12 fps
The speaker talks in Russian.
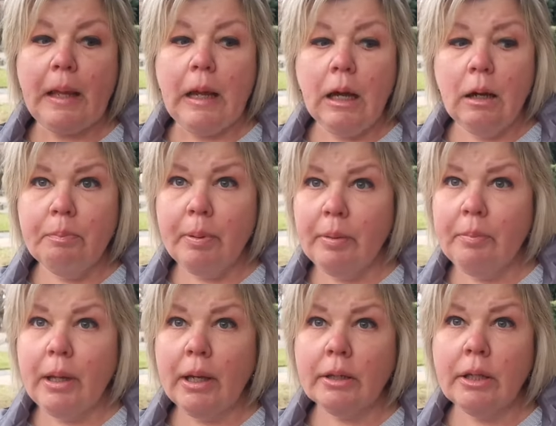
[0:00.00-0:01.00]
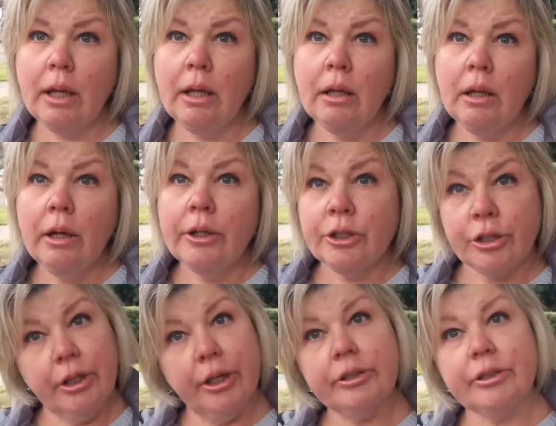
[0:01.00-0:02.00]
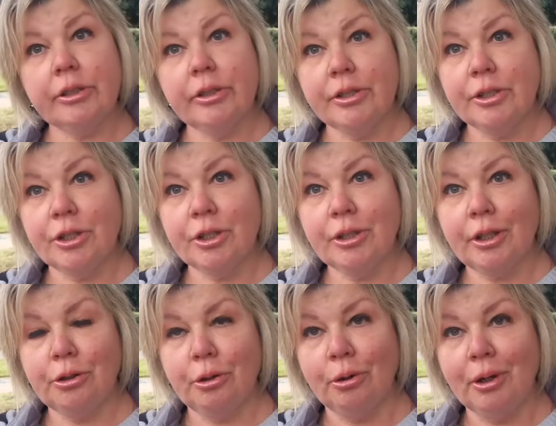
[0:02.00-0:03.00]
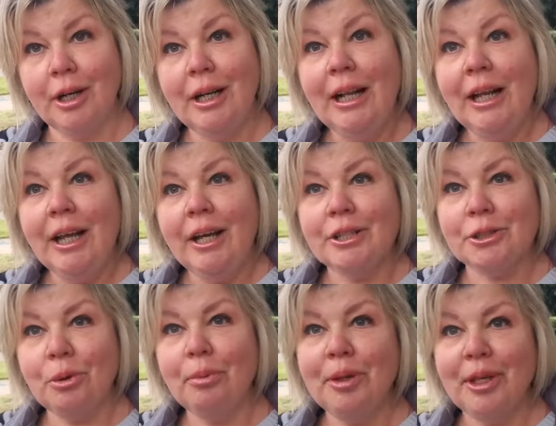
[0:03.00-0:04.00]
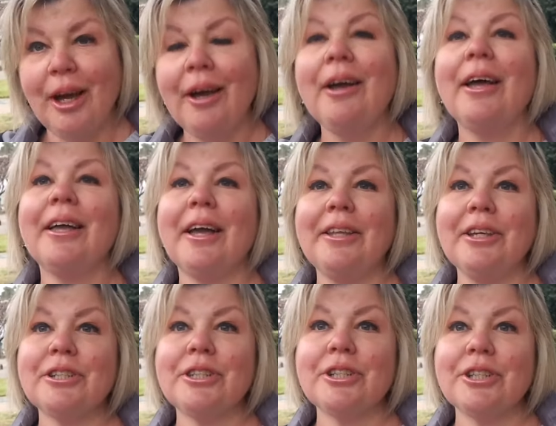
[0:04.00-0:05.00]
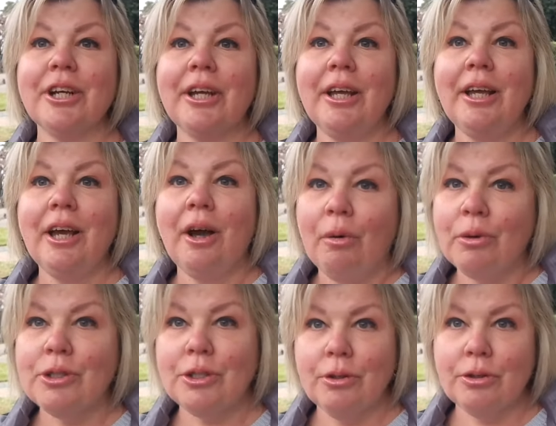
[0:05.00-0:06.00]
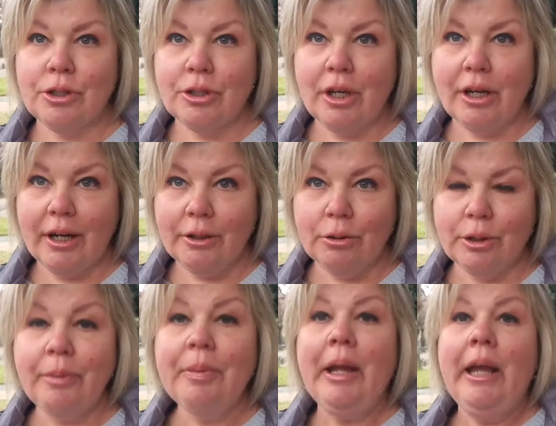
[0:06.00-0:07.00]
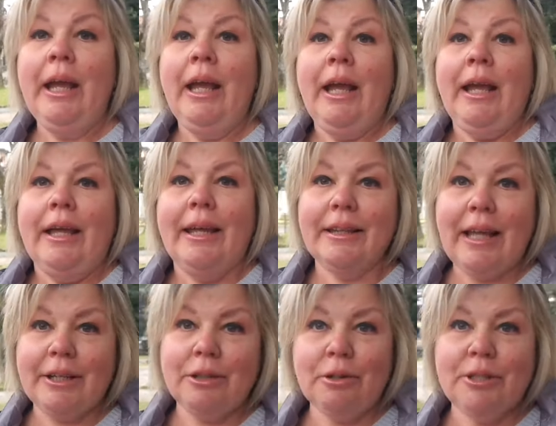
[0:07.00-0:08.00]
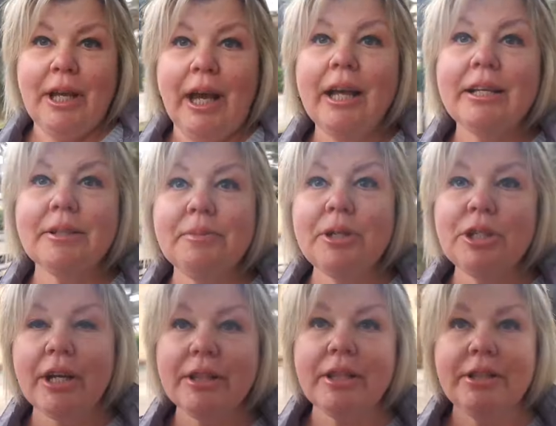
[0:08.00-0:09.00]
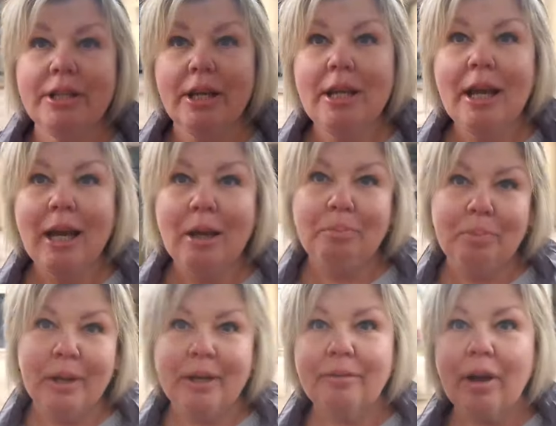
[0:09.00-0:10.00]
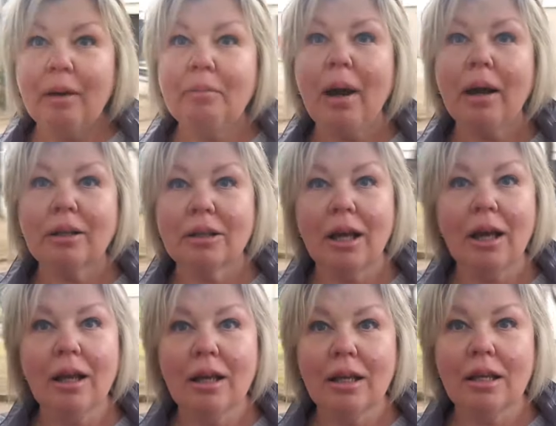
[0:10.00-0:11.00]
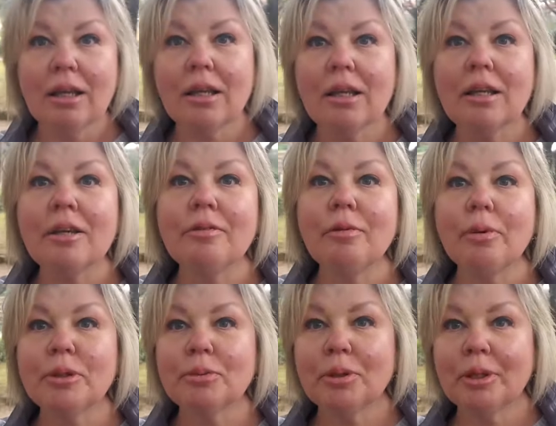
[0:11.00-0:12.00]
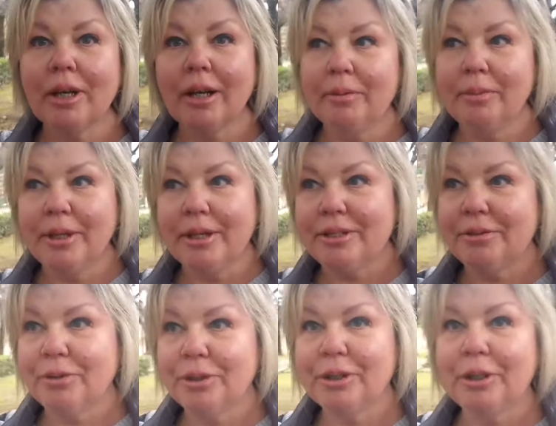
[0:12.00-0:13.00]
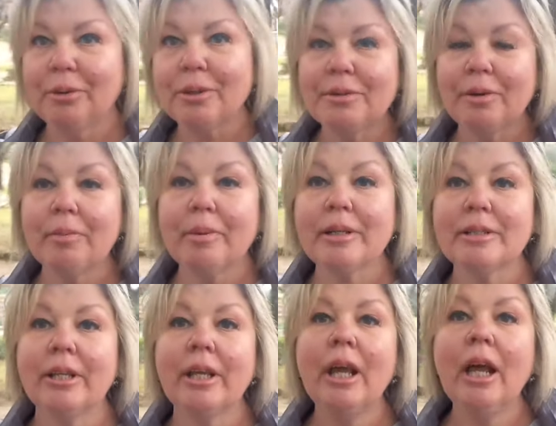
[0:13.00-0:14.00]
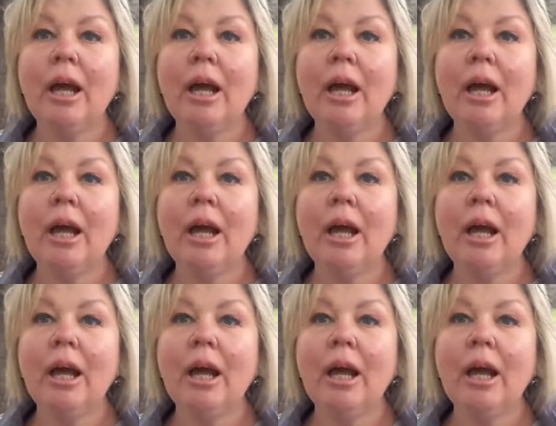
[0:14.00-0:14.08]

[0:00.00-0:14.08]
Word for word: а, примерно 400 тысяч на трех, что меня, конечно же, очень-очень радует. Итак, друзья, замечательный день, 1 марта, и, в общем-то, да, для меня сегодня такой своеобразный